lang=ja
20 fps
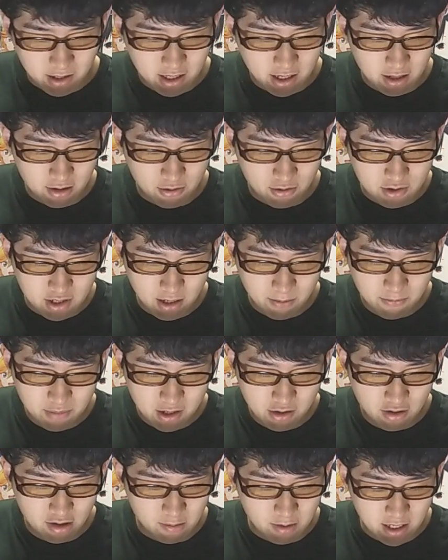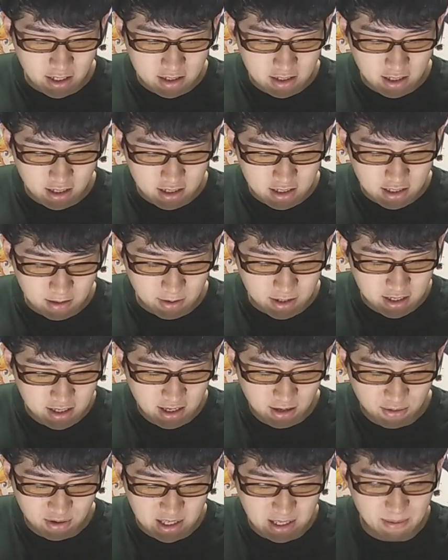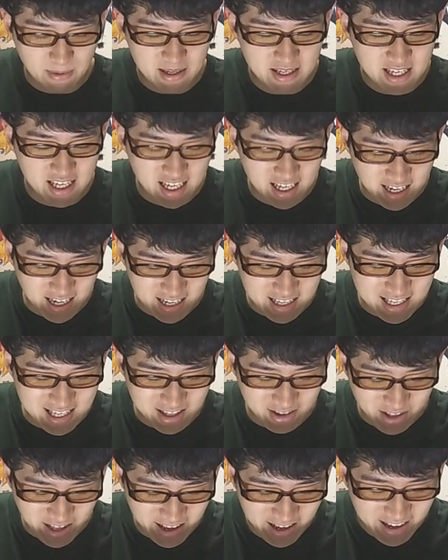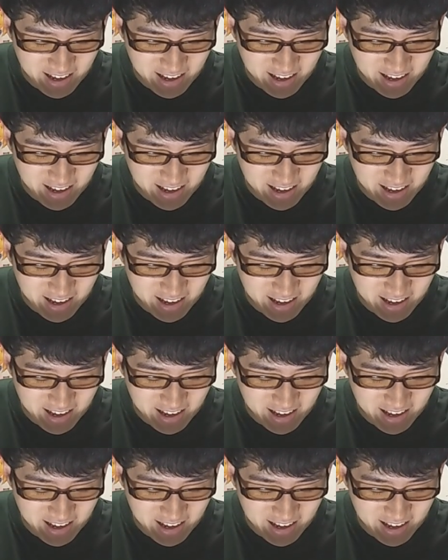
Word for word: たあの、ジャンプラとかも連載してまして、結構厳しい感じのね